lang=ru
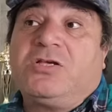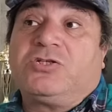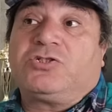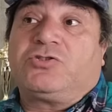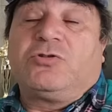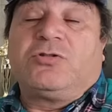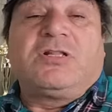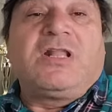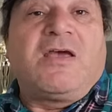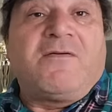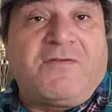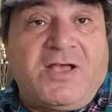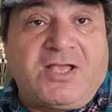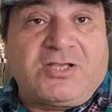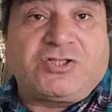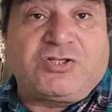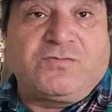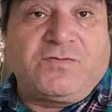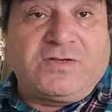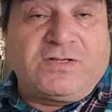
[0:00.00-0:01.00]
что для
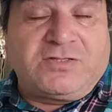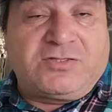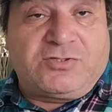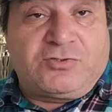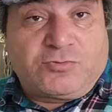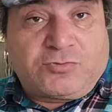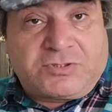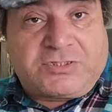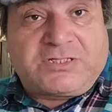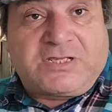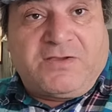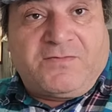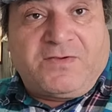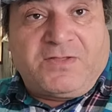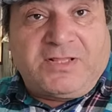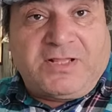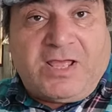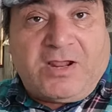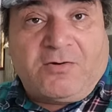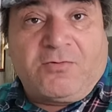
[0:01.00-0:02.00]
вашего
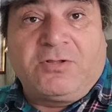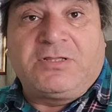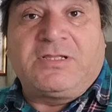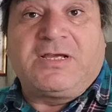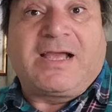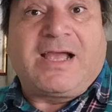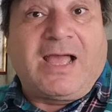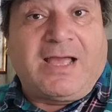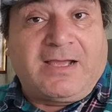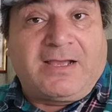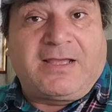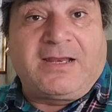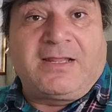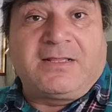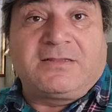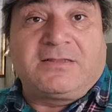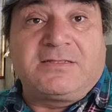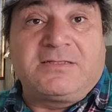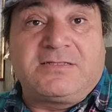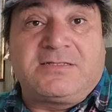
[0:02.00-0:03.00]
тюркского народа
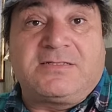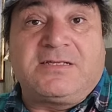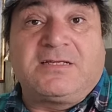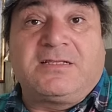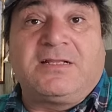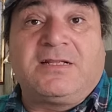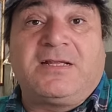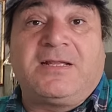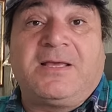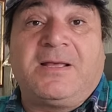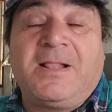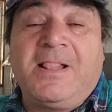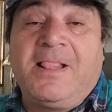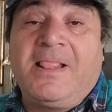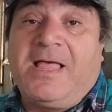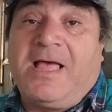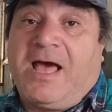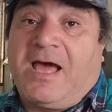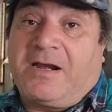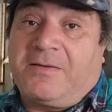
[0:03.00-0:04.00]
конкретно сделали
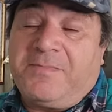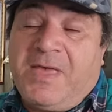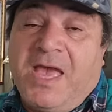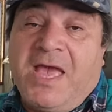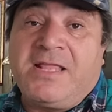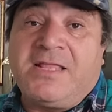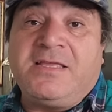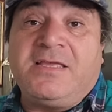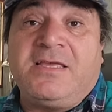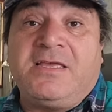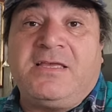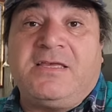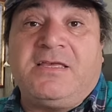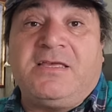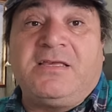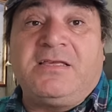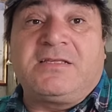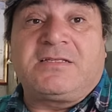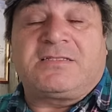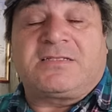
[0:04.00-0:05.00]
армяне
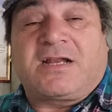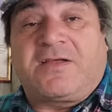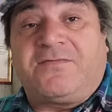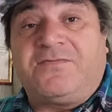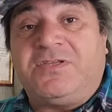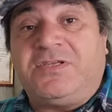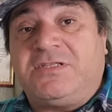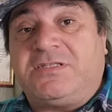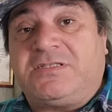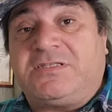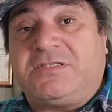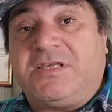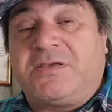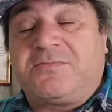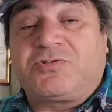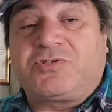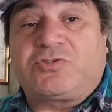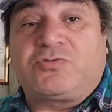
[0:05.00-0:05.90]
и сравнить с тем,